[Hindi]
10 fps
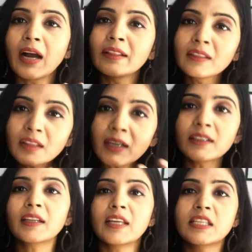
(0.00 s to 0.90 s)
अंदर
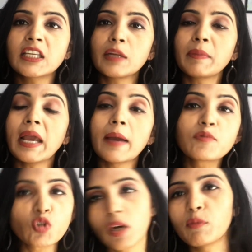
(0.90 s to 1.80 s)
तक स्किन में
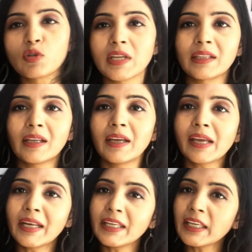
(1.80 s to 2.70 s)
एब्जॉर्ब हो जाता है
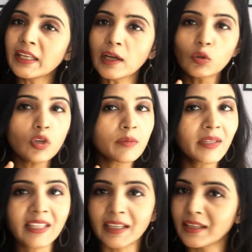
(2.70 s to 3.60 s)
यानी कि ना तो
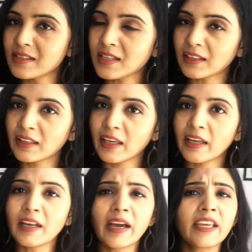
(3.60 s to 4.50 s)
इसमें थिकनेस लगती
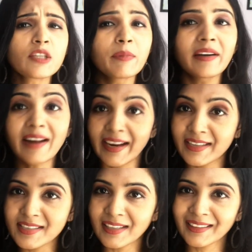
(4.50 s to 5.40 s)
है ना ही इसमें
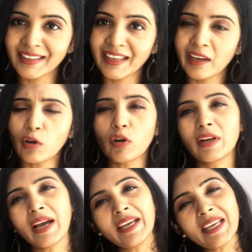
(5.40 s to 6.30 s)
ड्राइनेस लगती है और
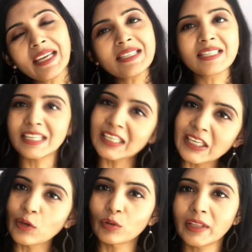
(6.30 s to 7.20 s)
ना ही ये
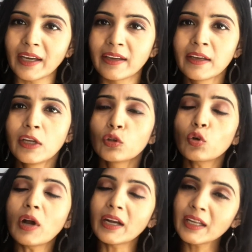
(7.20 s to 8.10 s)
स्टिकी होता है
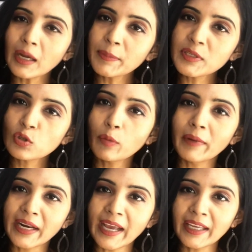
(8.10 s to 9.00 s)
तो अगर आप इसको
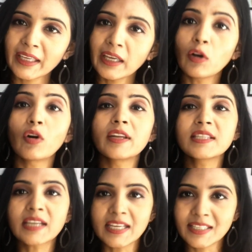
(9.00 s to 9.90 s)
बनाएंगे और
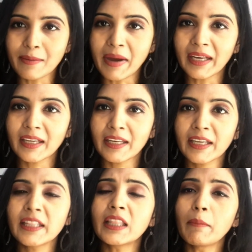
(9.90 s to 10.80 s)
इसका इस्तेमाल
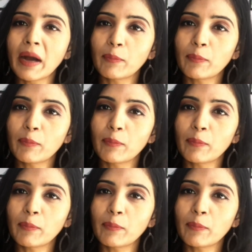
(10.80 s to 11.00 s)
करेंगे तब